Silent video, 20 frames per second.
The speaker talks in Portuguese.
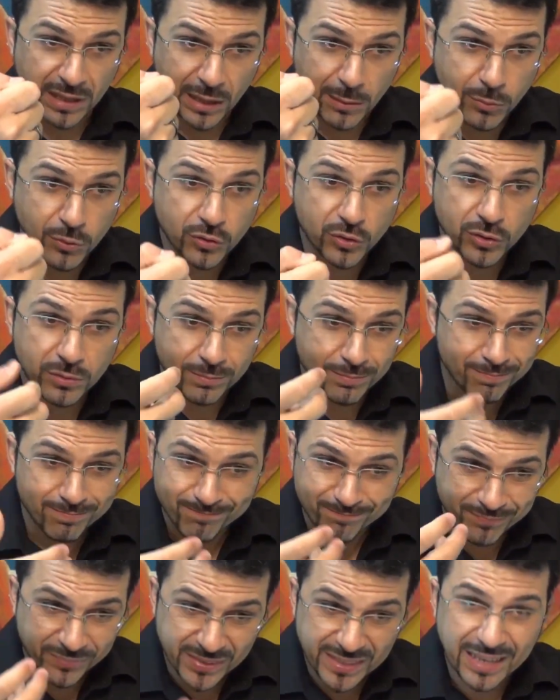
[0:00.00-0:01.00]
temos
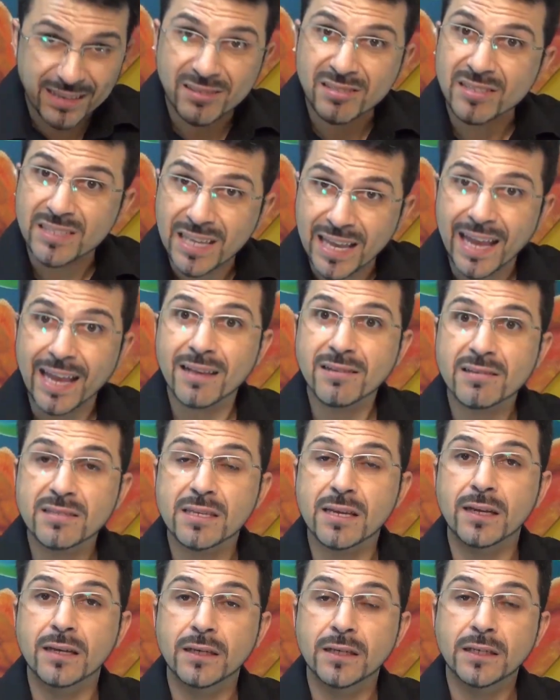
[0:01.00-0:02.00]

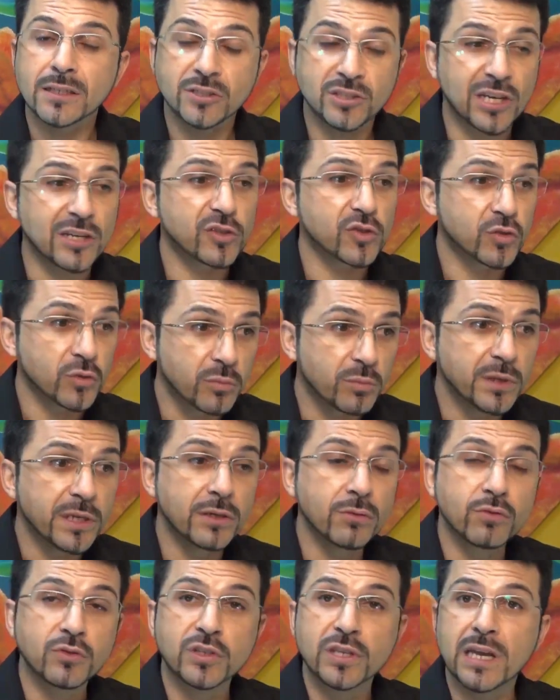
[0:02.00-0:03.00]
decência de
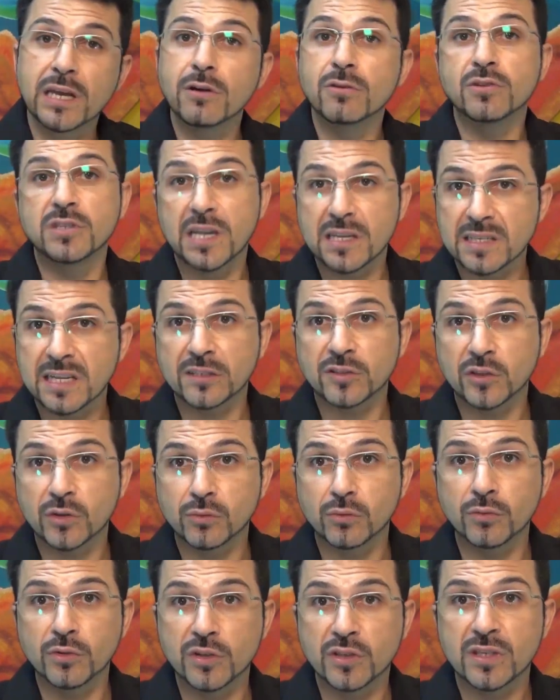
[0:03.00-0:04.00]
assumir os erros e as
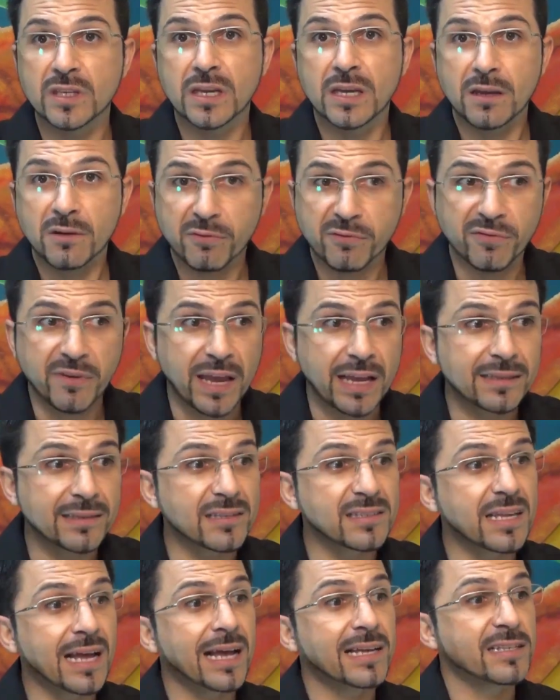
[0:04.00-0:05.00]
atitudes
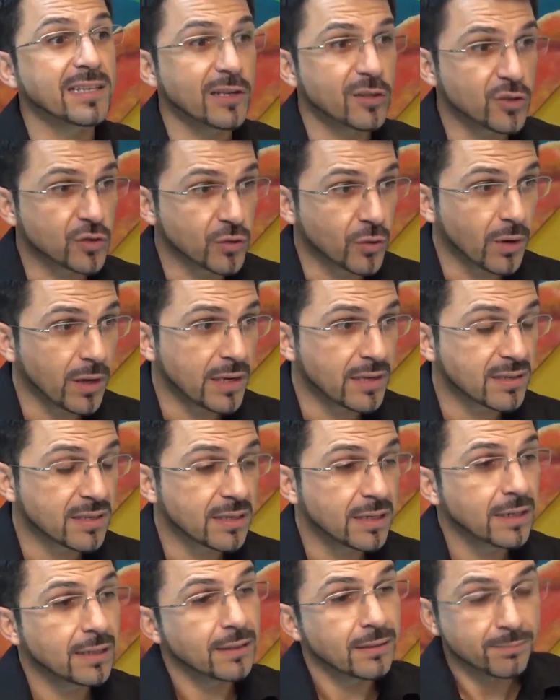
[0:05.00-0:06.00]
feitas, as
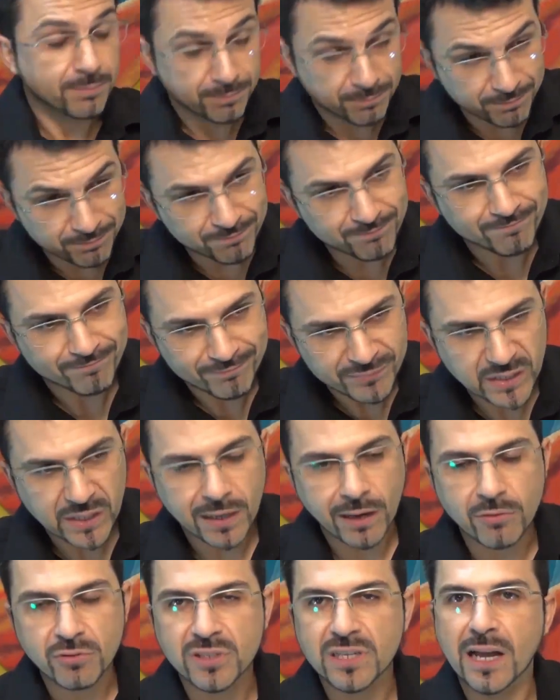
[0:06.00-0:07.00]
ações
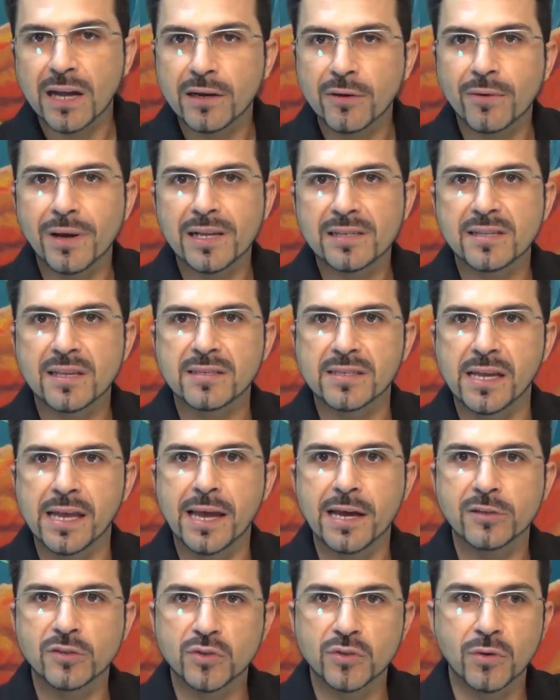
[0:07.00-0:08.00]
causaram essas
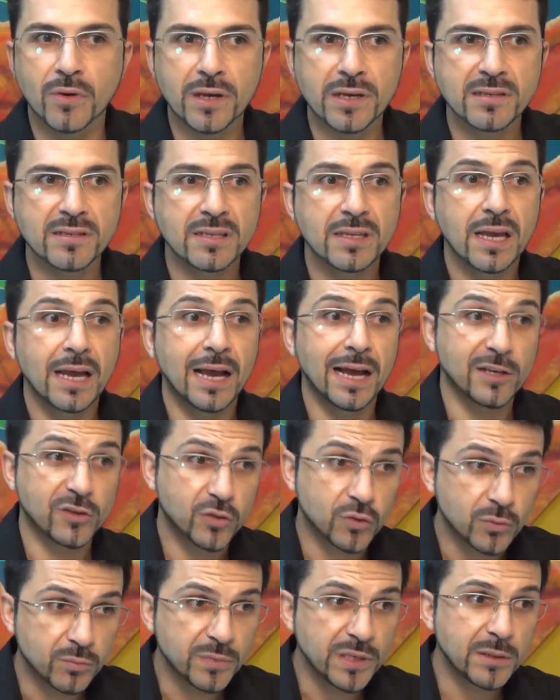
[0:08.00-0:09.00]
reações,
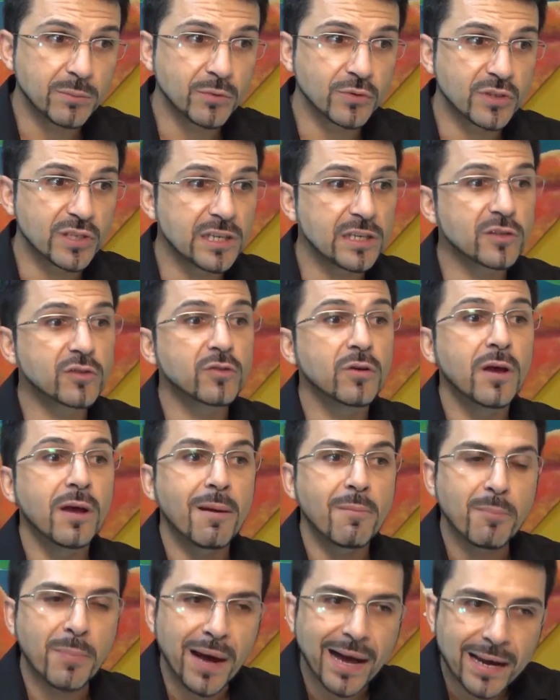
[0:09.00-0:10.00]
assumimos isso
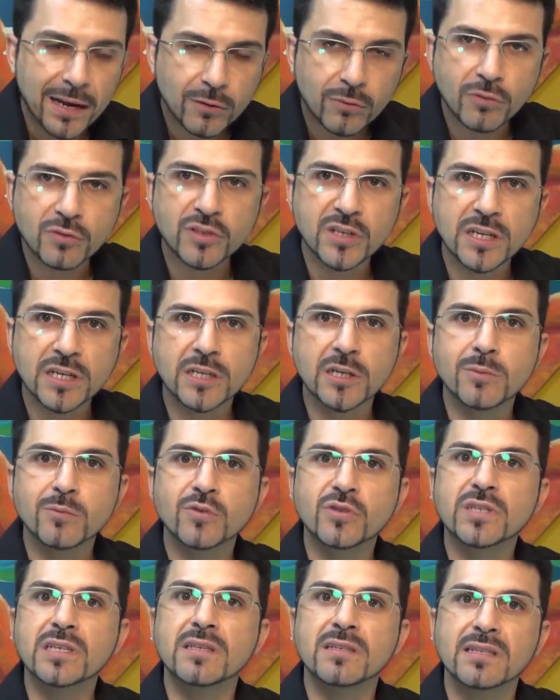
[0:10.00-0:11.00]
para
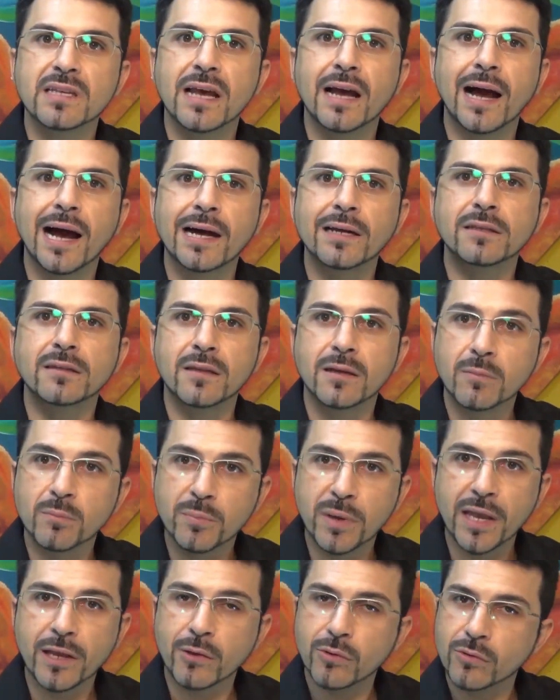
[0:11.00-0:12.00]
conseguirmos encerrar
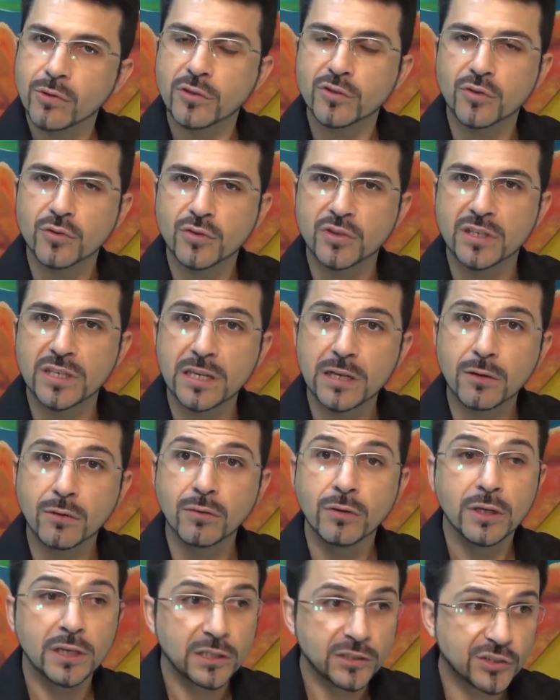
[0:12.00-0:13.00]
também o nosso
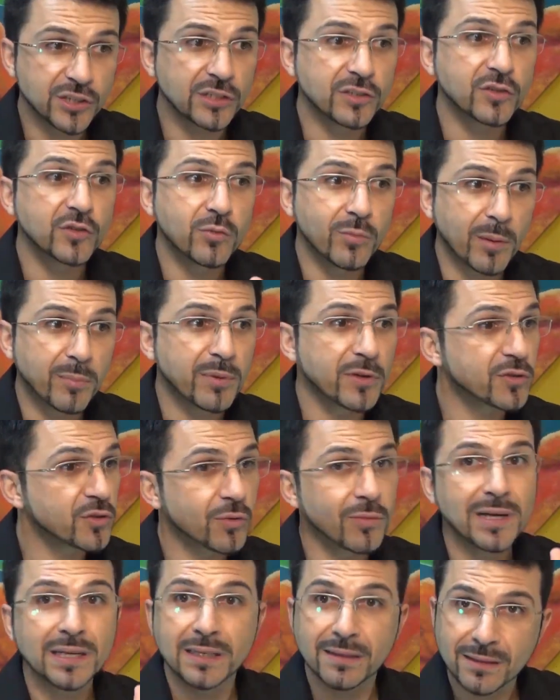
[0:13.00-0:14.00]
ciclo diante de uma
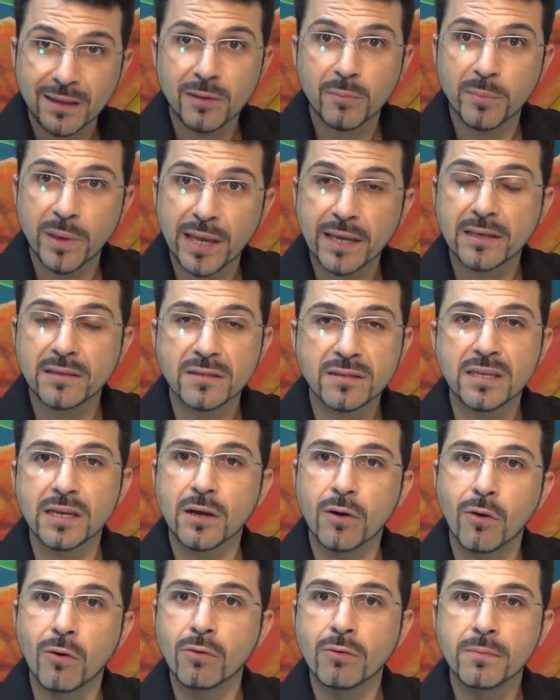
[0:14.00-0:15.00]
pessoa que também
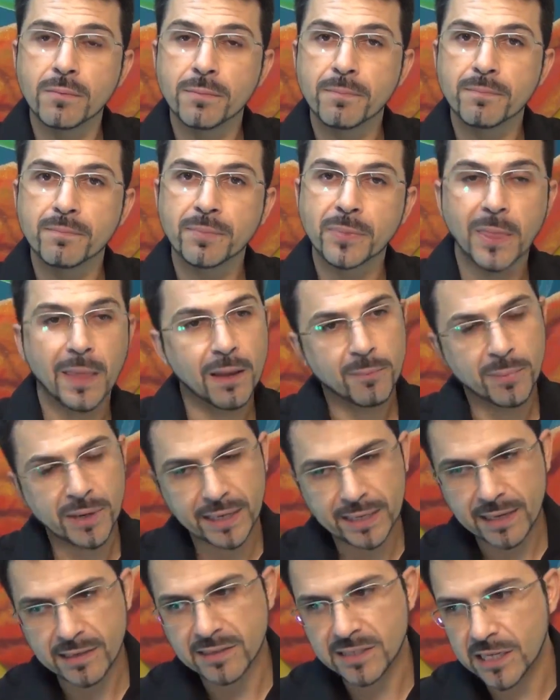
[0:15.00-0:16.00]
encerrou,
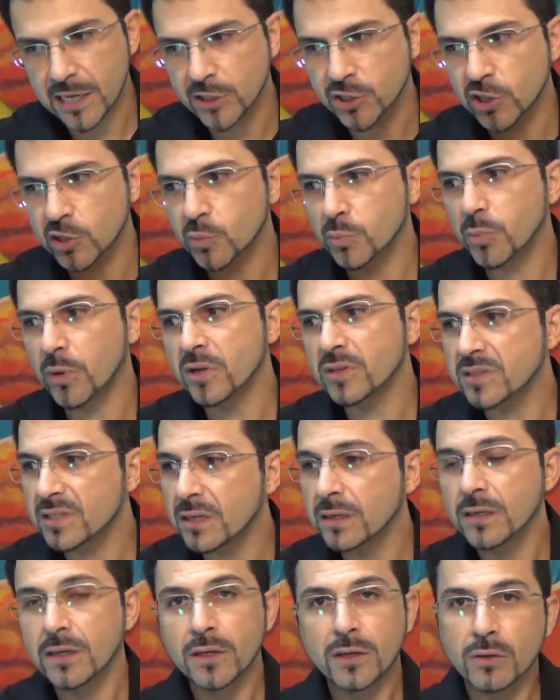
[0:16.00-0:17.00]
para que assim a gente
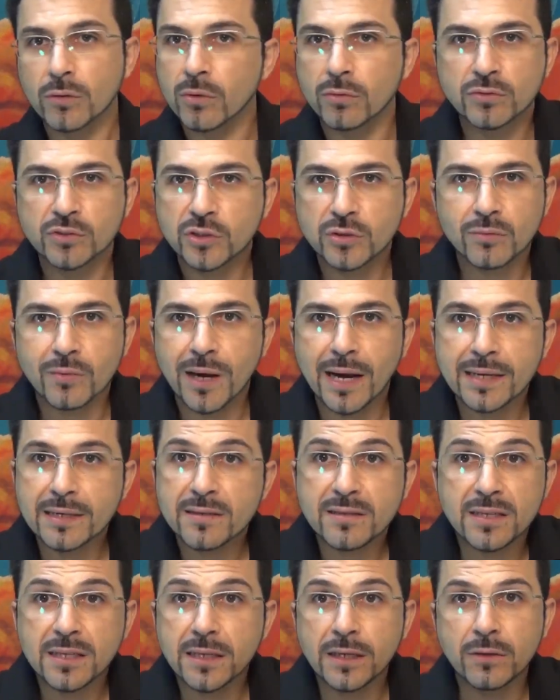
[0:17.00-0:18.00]
possa continuar
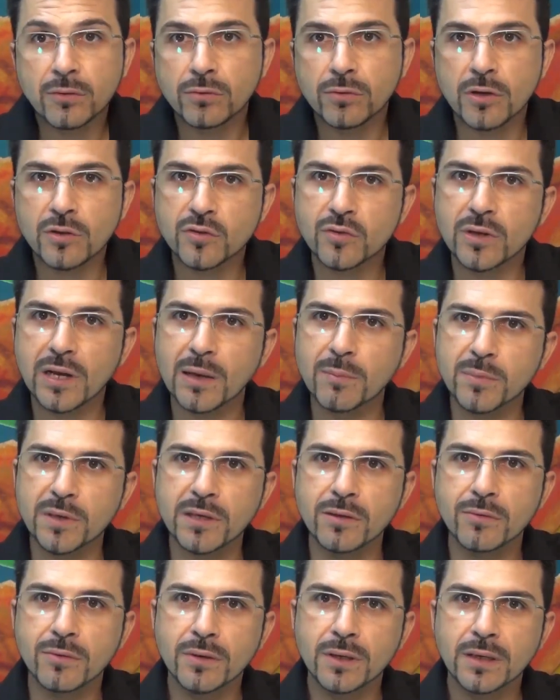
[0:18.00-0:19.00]
e seguir o nosso
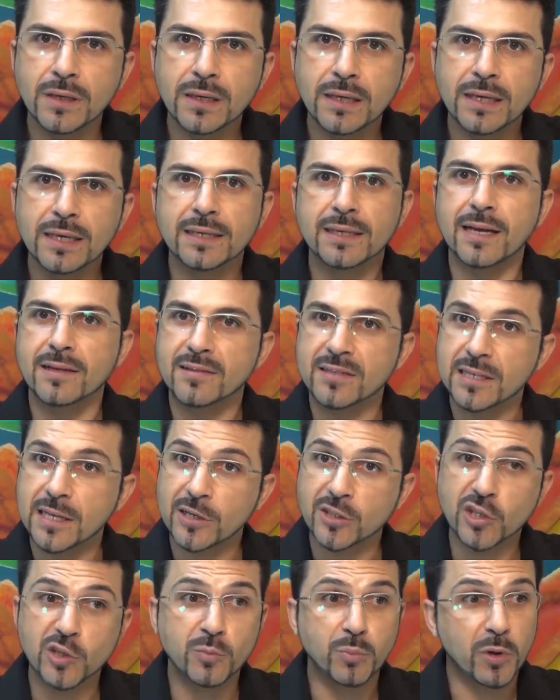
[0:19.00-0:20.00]
caminho. Que
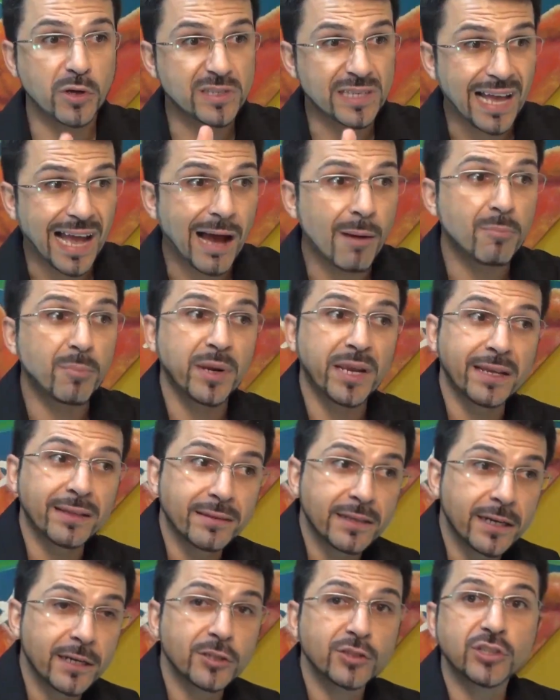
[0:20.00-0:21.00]
assim a gente possa
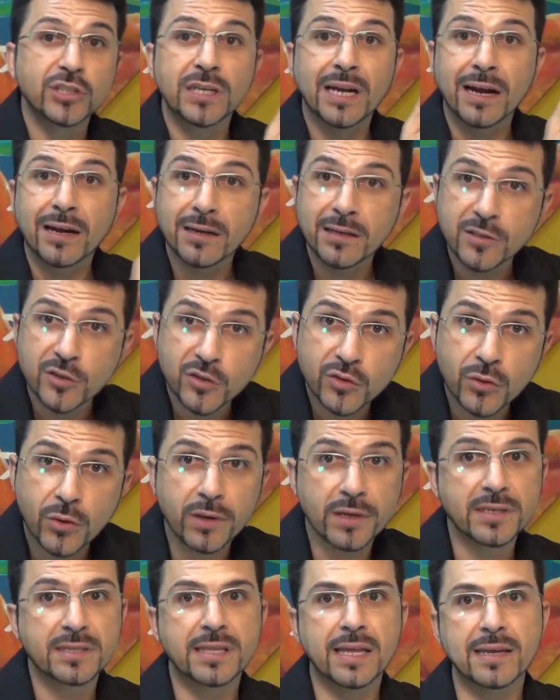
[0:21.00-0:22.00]
aprender, tirar
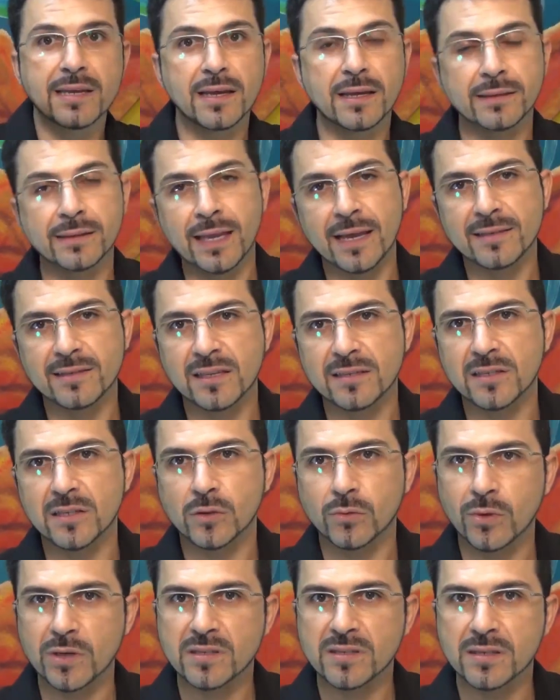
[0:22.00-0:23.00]
lições de, dessa
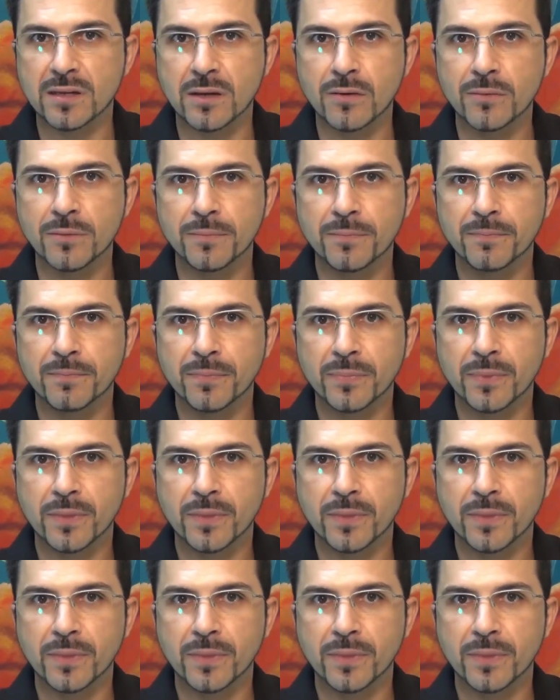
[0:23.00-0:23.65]
situação,